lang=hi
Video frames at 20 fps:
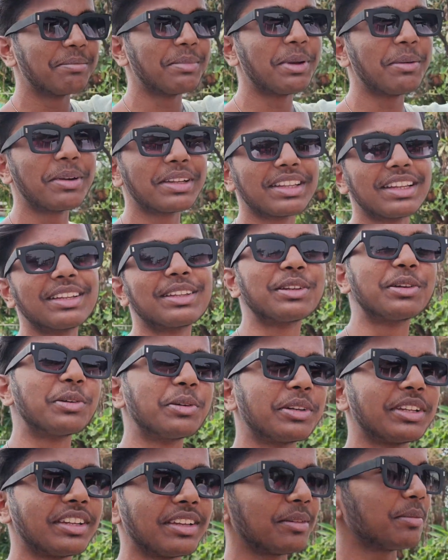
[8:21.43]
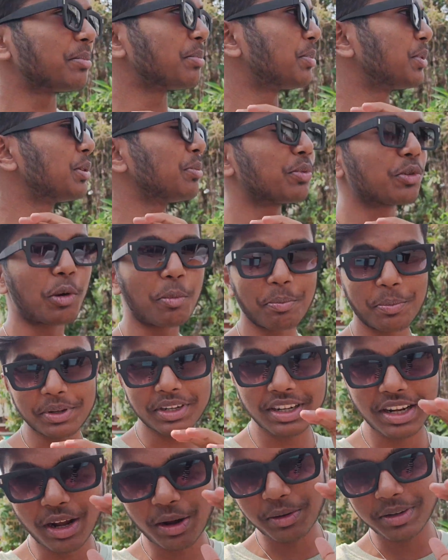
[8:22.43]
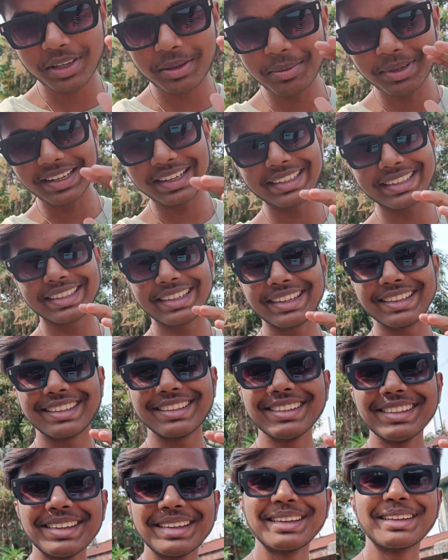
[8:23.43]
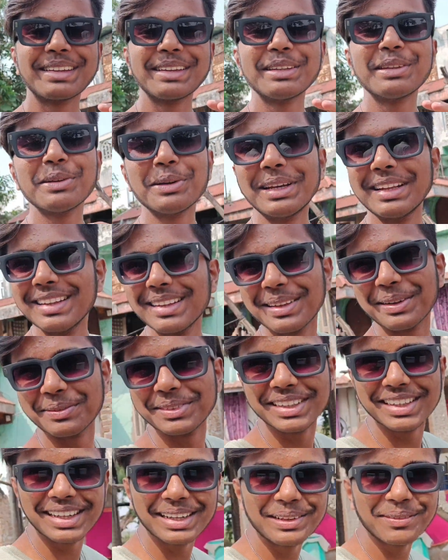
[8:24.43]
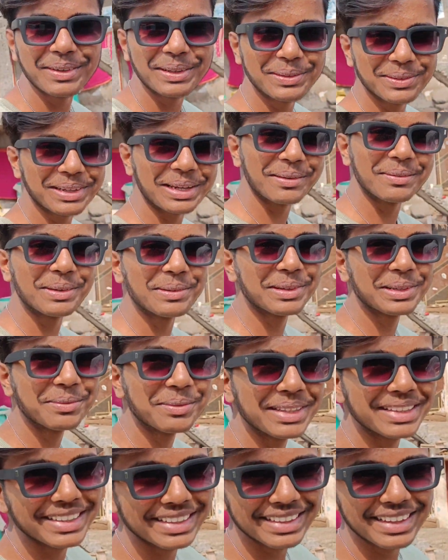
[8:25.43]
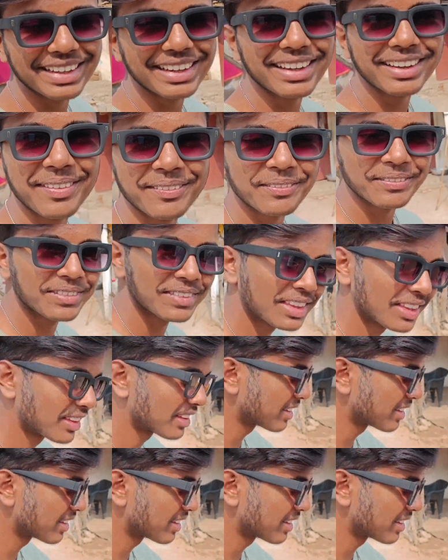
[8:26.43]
मैं बताता हूँ ये पूरी प्रॉपर गांव की मराठी रहती किसी को ही नहीं समझेगा भाई तू कैमरा वगैरह में दिख रहा है समझा